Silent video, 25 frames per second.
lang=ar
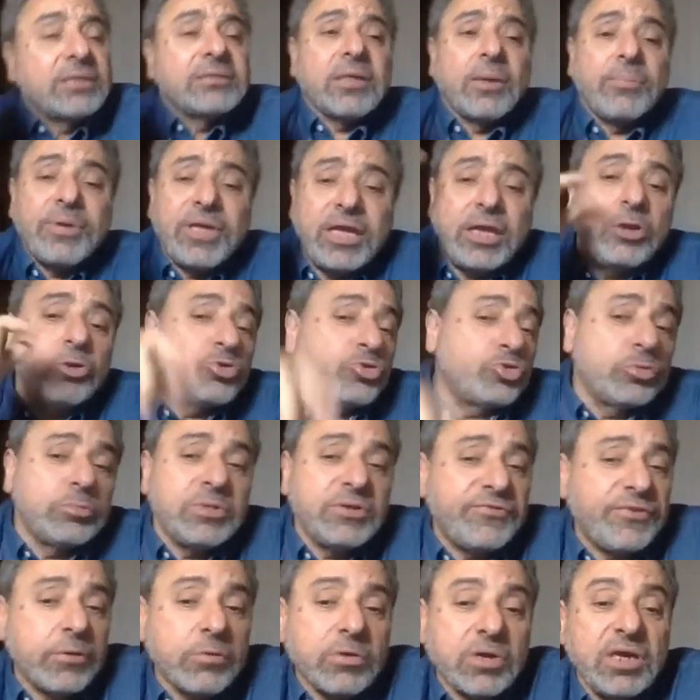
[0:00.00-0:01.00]
طب ايه لزوم
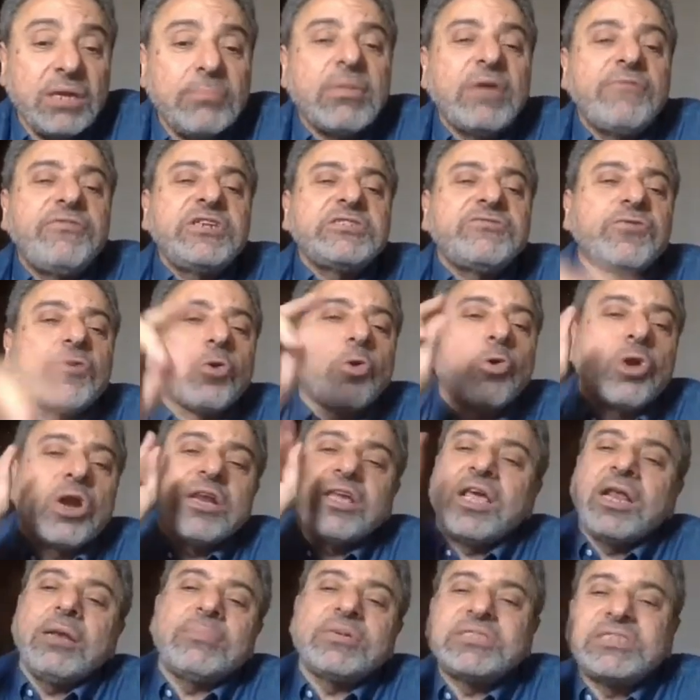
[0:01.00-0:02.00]
من فوقهم ما فيش في
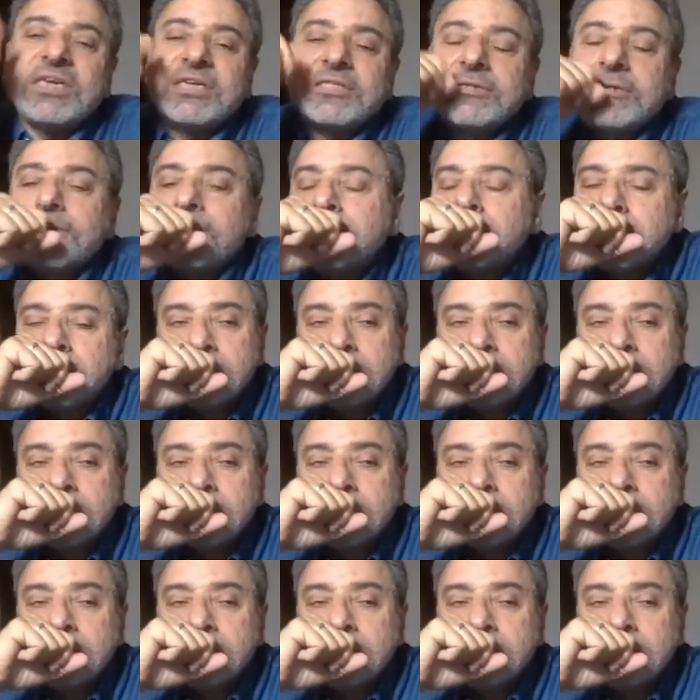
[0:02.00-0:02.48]
القران كلمه زياده